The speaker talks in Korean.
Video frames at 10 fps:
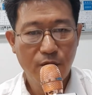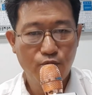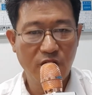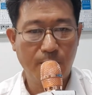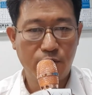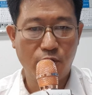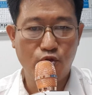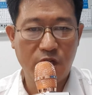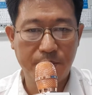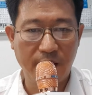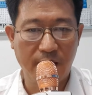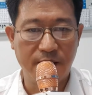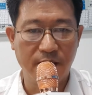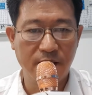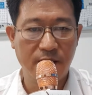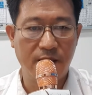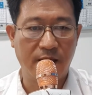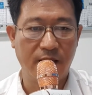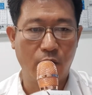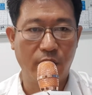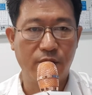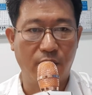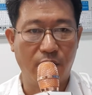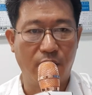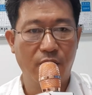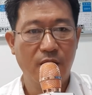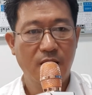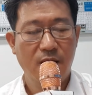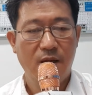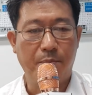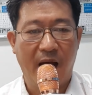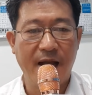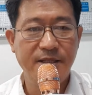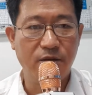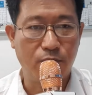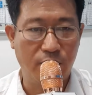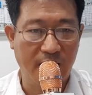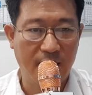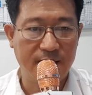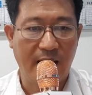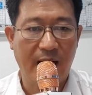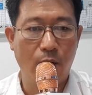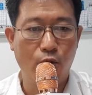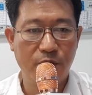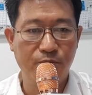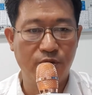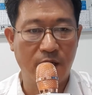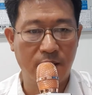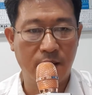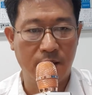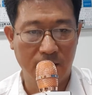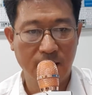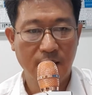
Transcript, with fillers: 우리가 보통 60세에 정년을 한다고 해도 반 정도 약 4, 50년은